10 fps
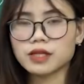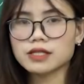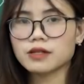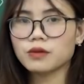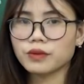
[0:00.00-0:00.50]
ta
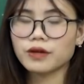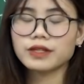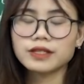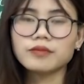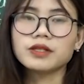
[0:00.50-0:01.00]
sẽ cùng nhau
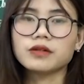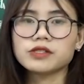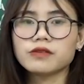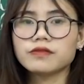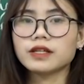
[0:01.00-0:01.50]
đi tìm hiểu
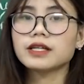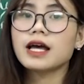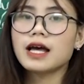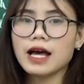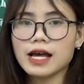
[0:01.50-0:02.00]
trong phần
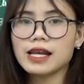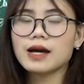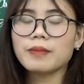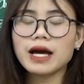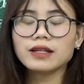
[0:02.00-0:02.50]
hai
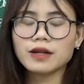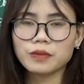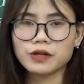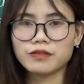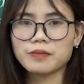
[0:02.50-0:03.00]
la mã đọc
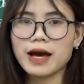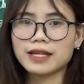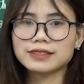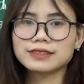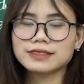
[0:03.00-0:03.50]
hiểu văn bản